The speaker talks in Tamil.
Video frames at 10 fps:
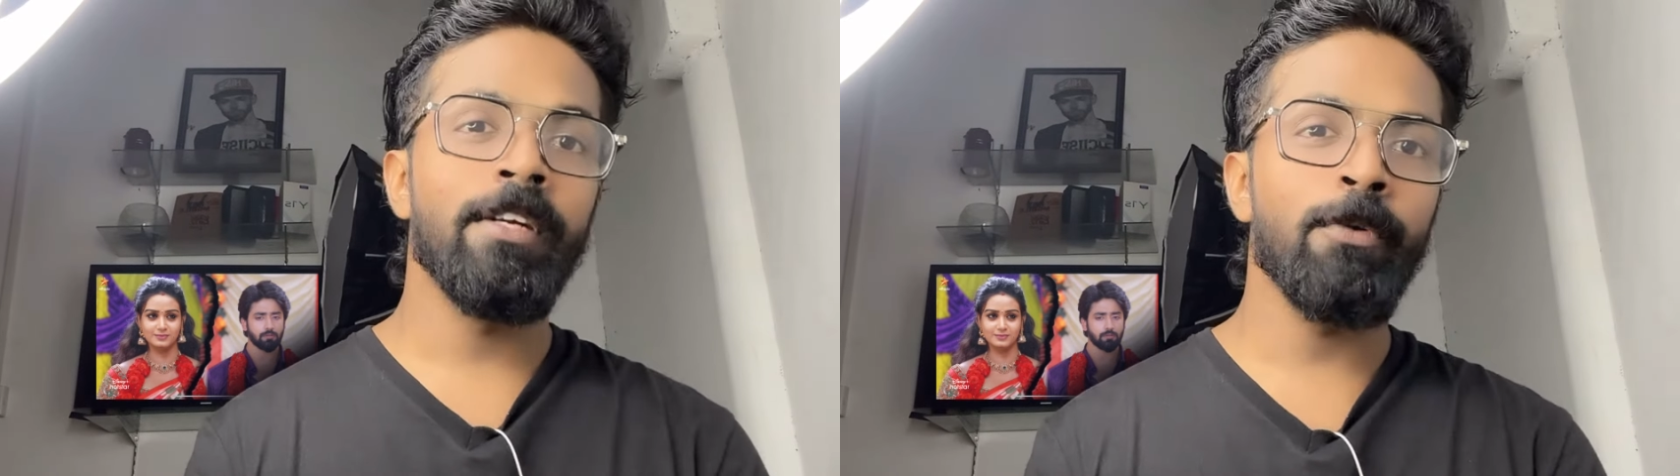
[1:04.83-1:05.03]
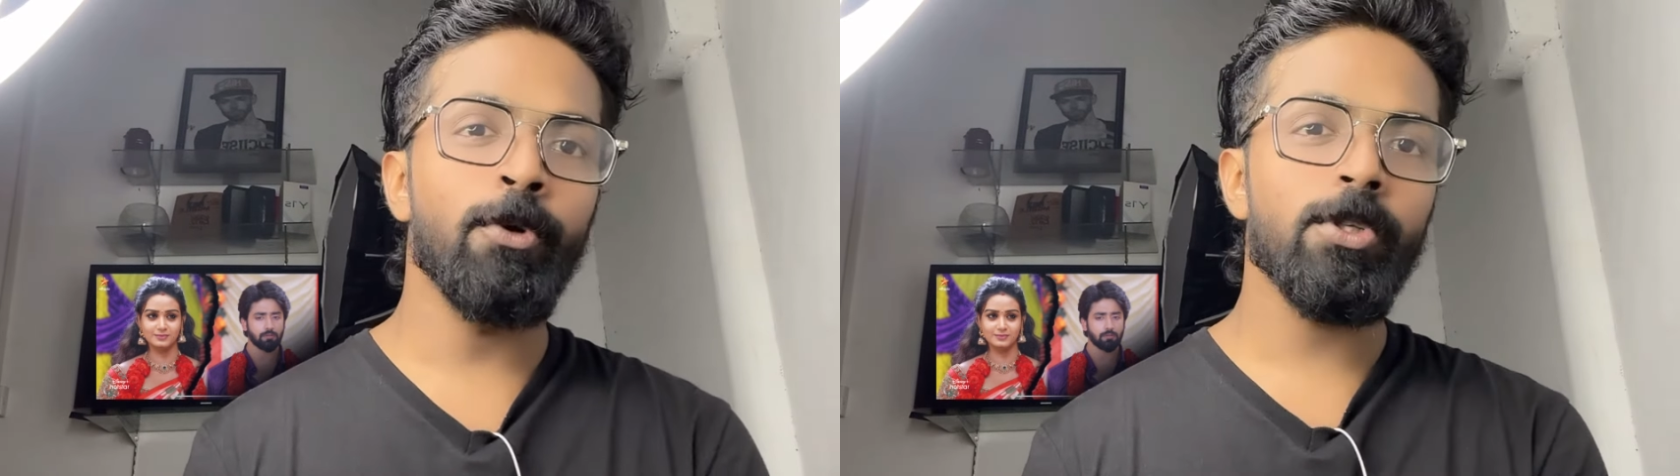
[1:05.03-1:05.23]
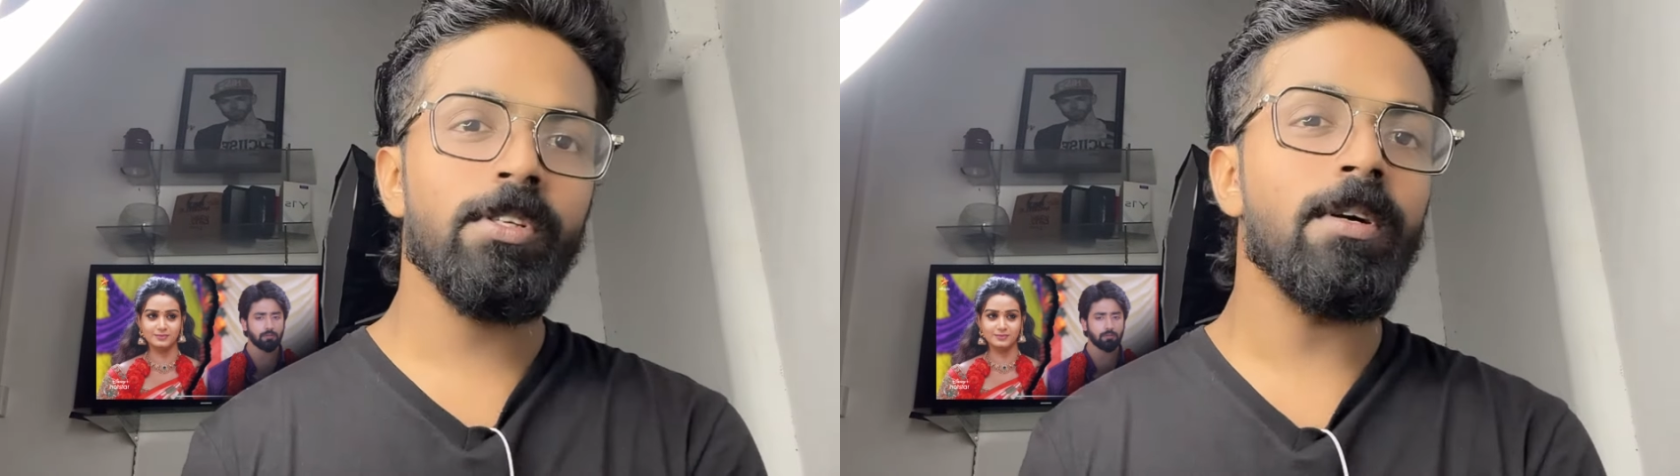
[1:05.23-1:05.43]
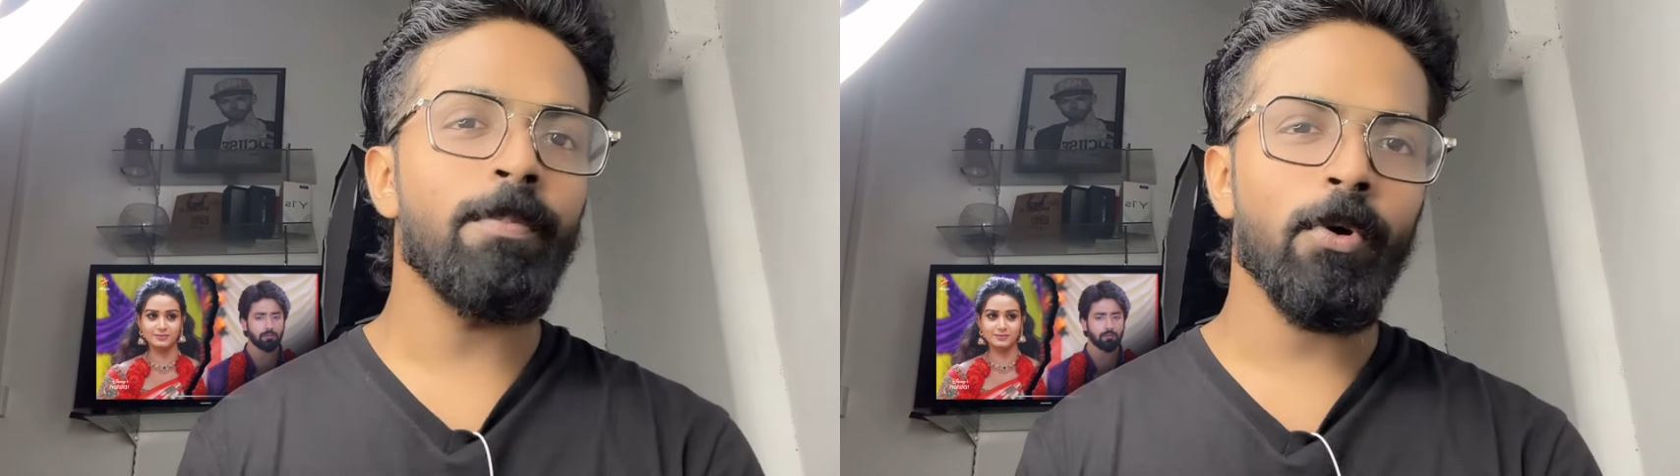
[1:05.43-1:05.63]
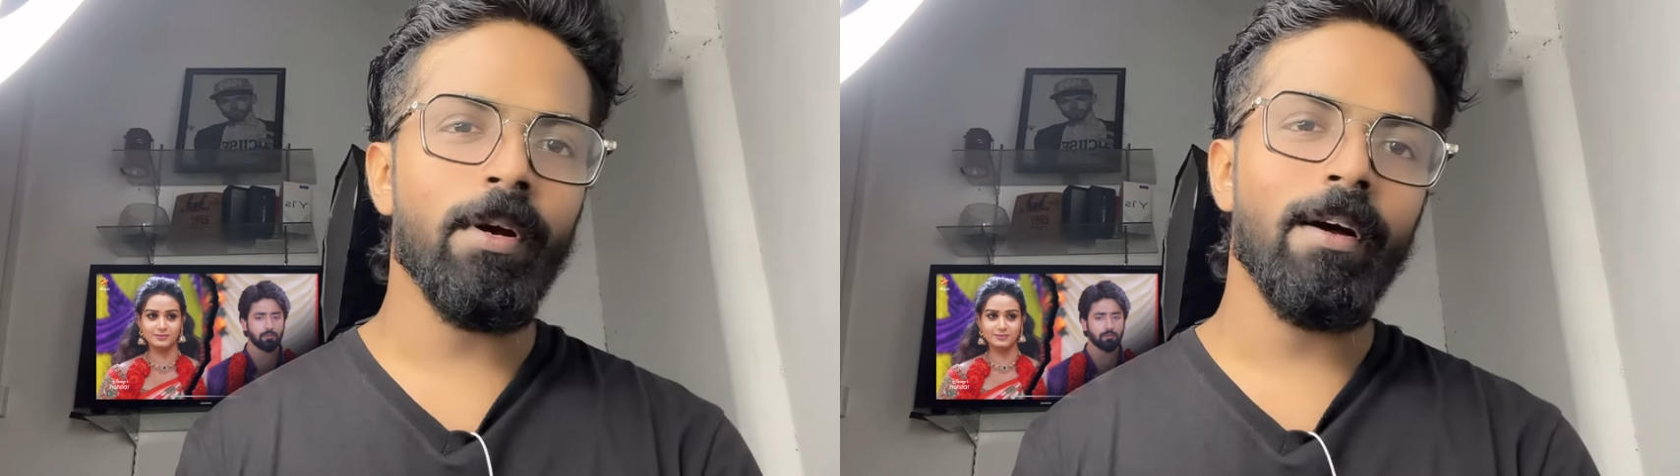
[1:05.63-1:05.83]
டிவோர்ஸ்டுக்கு
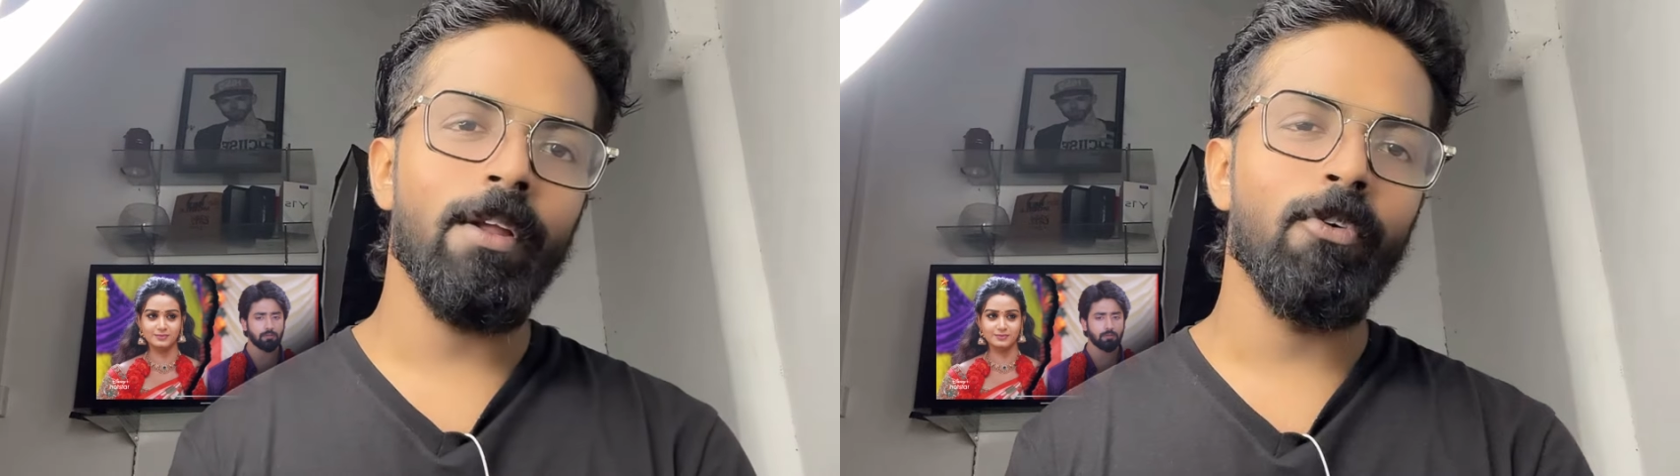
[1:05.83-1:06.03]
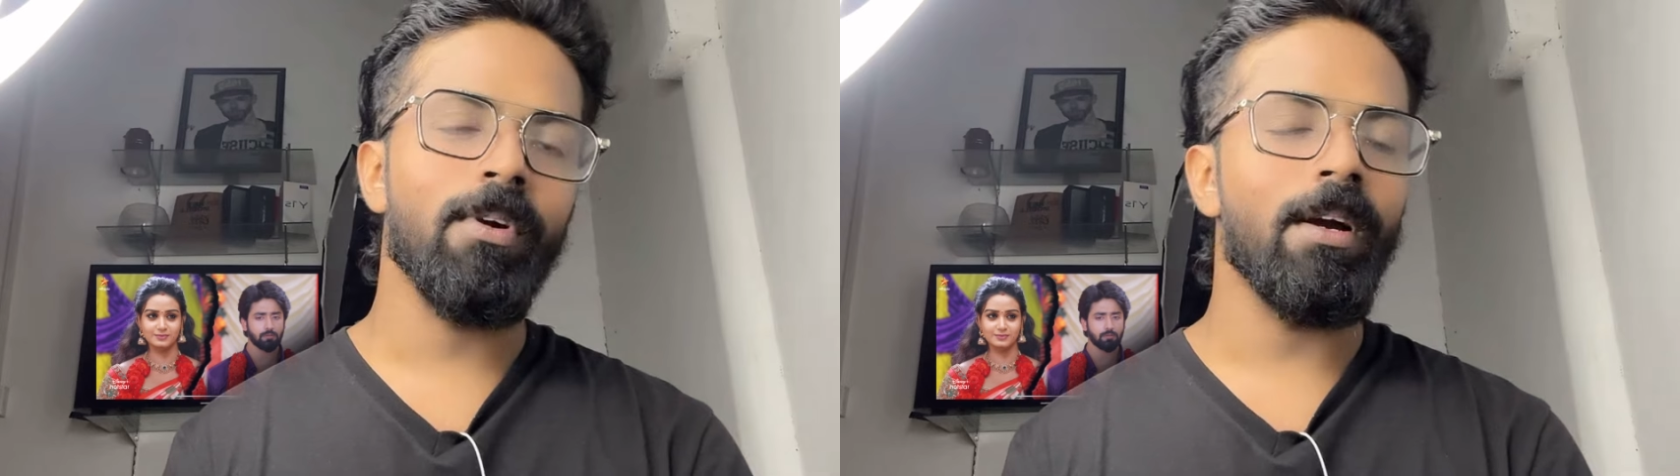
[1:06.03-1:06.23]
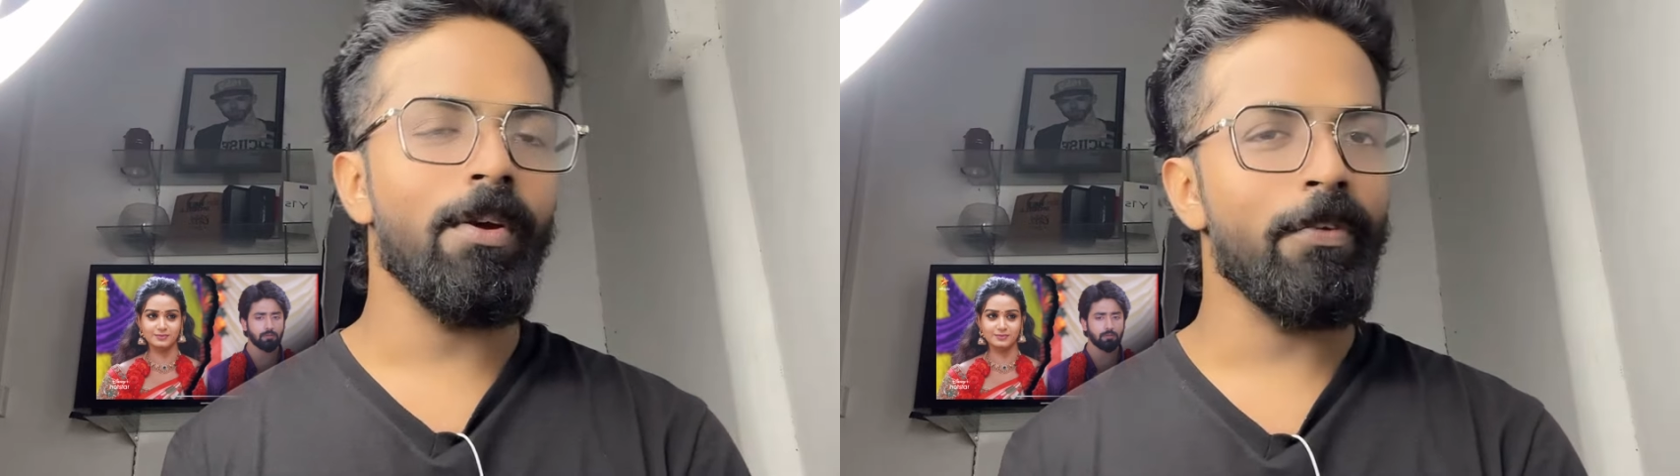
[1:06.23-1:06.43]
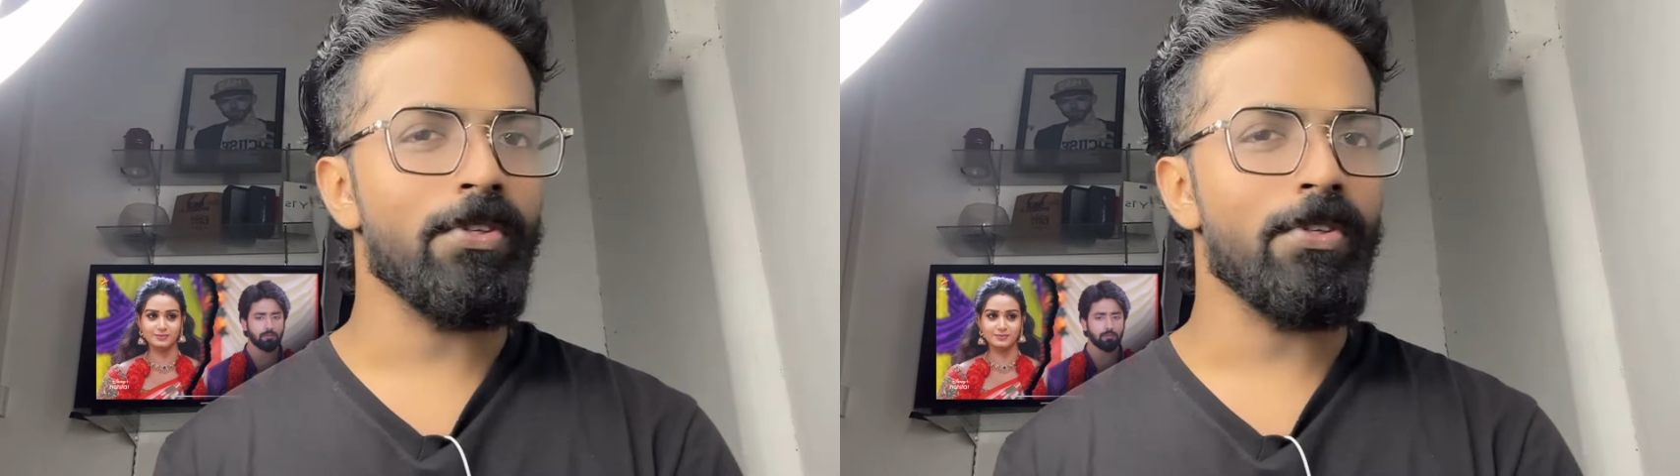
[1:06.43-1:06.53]
போகிற அளவுக்கான